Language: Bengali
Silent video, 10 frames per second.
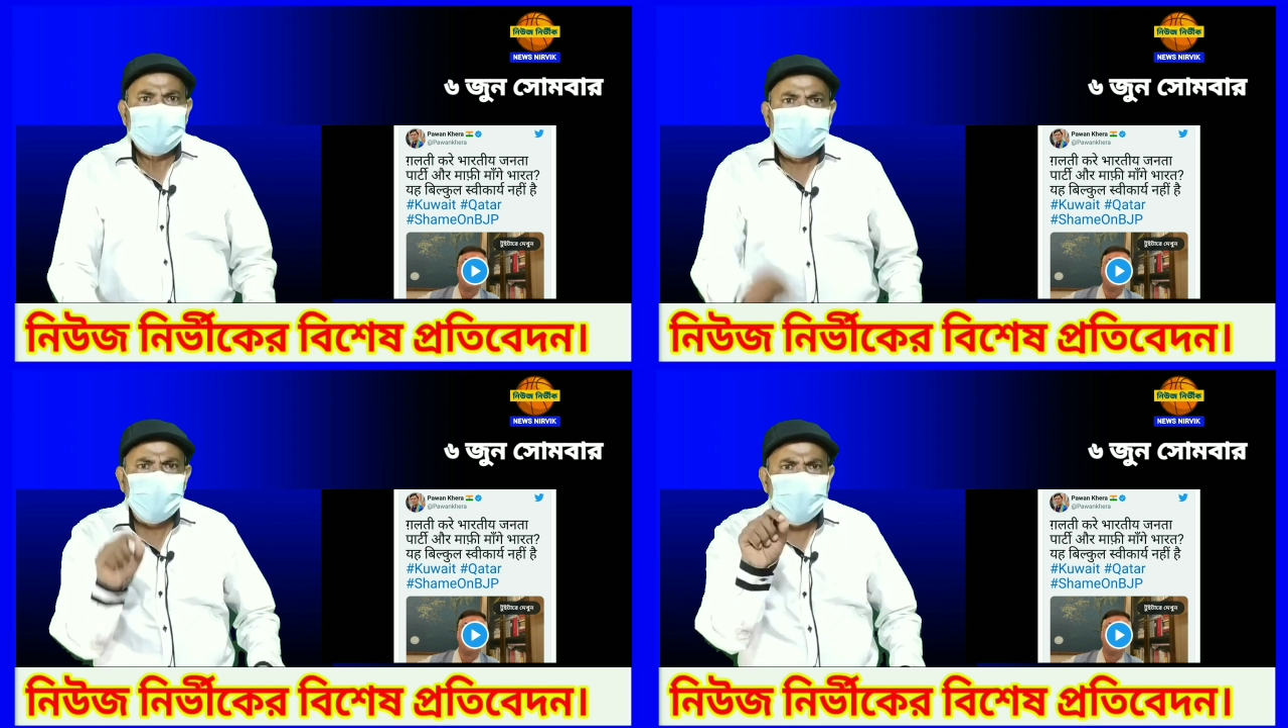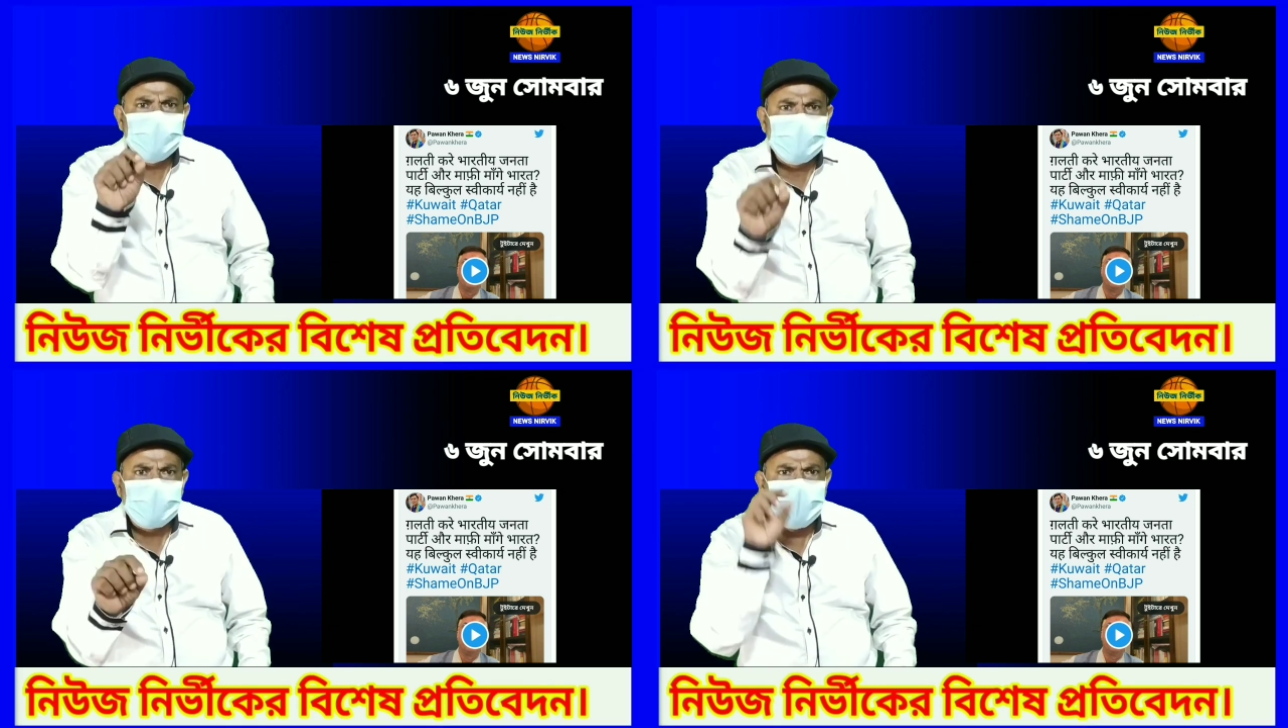কিন্তু
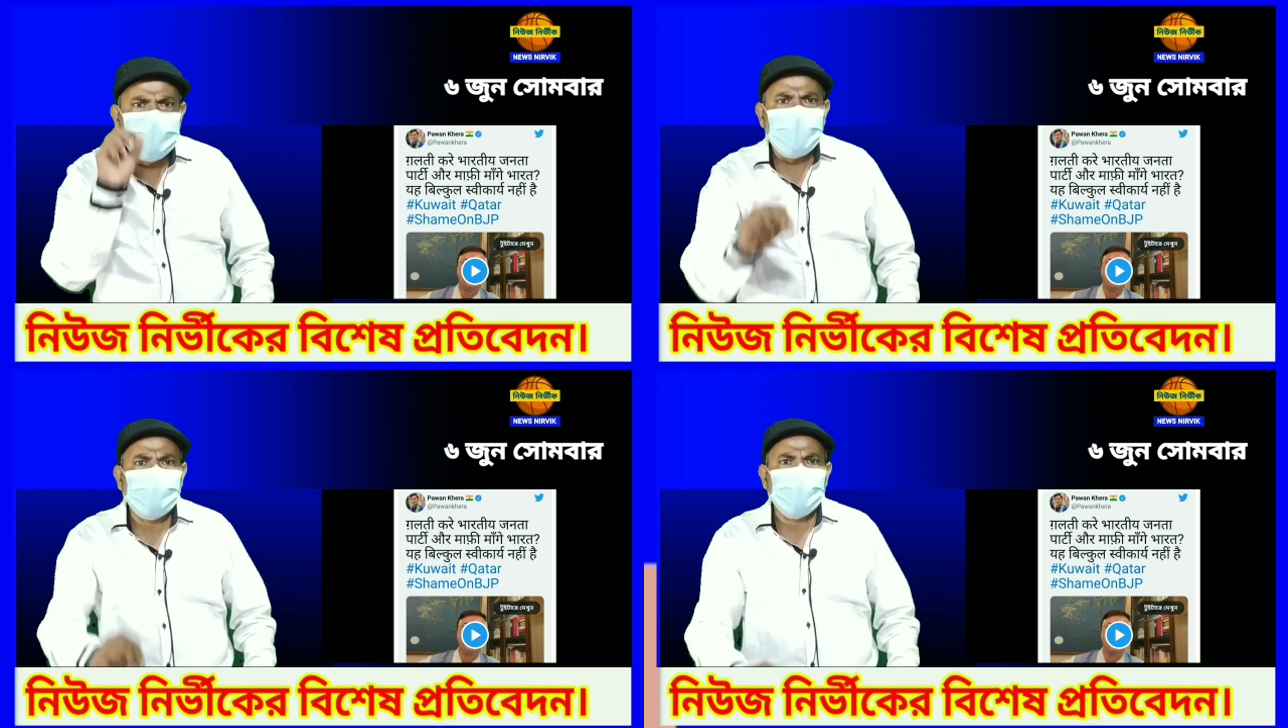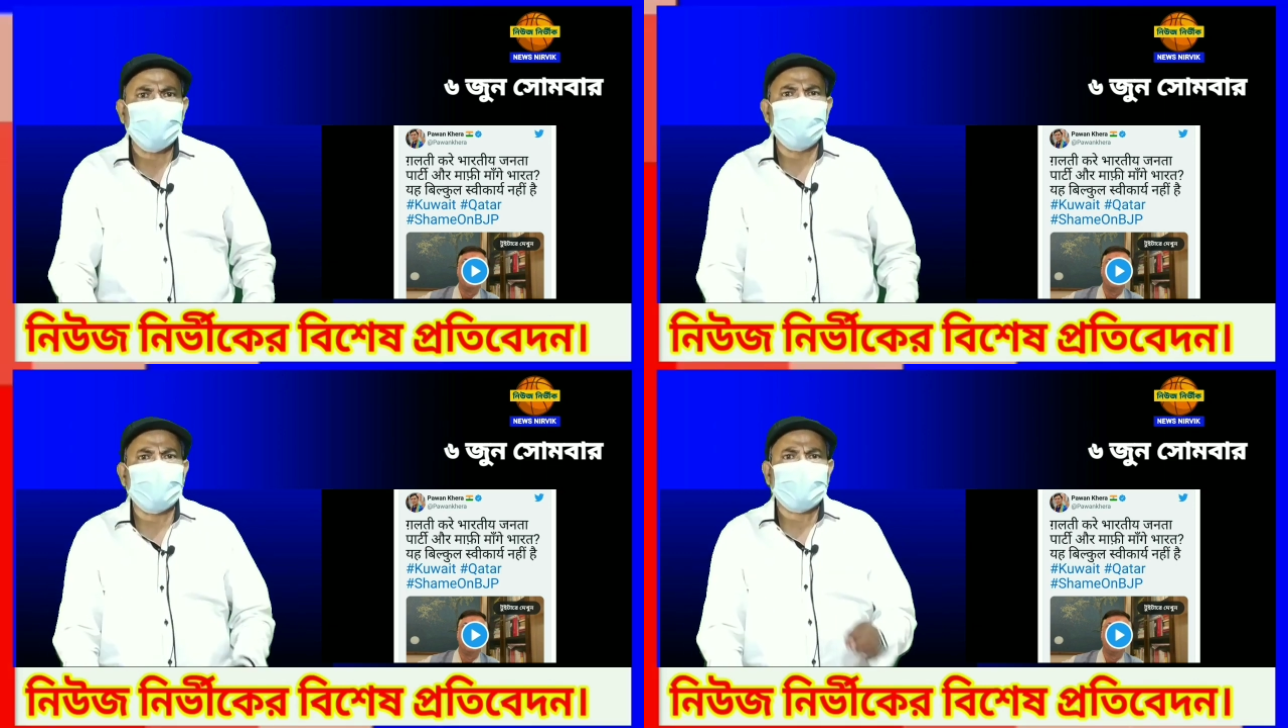যেই না
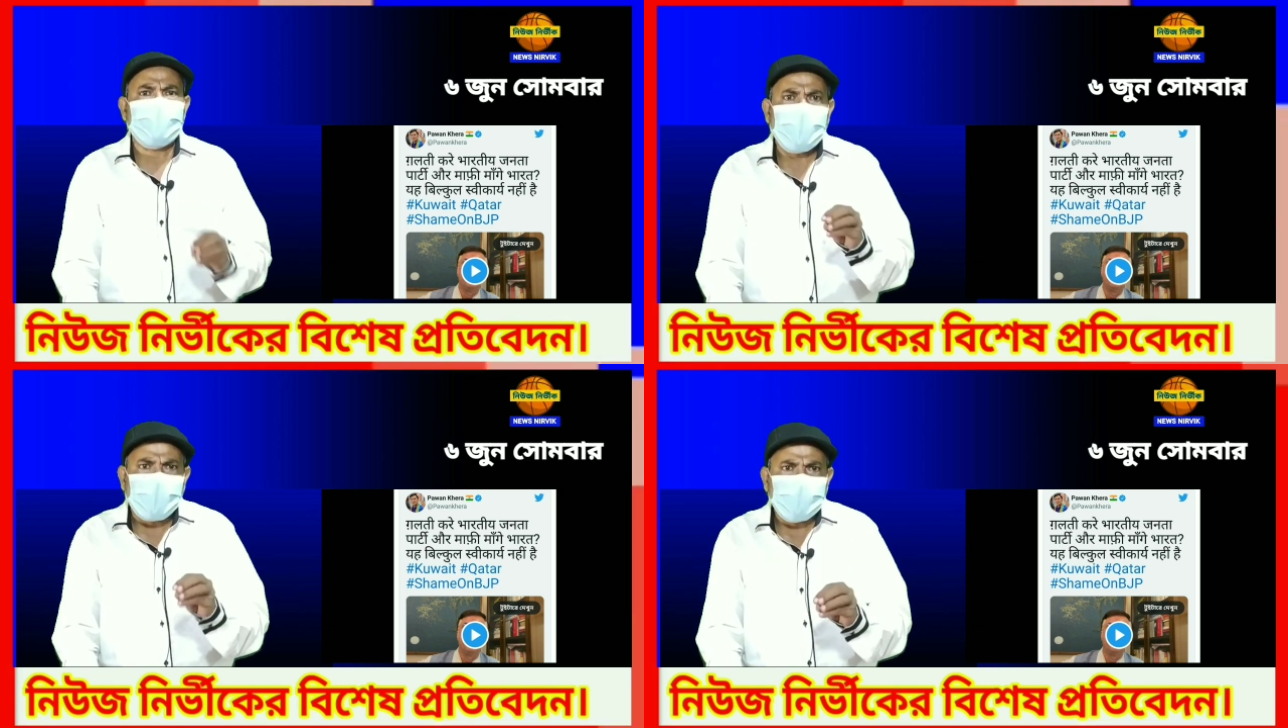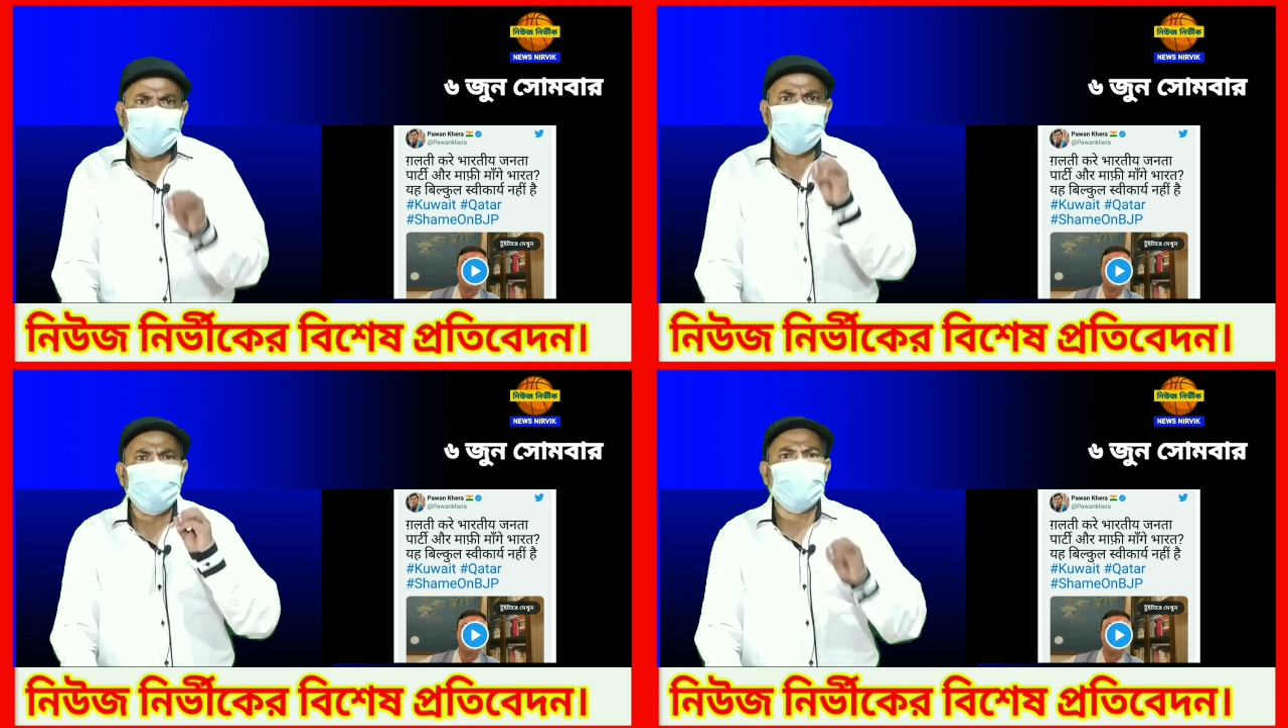প্রতিবাদটা আরব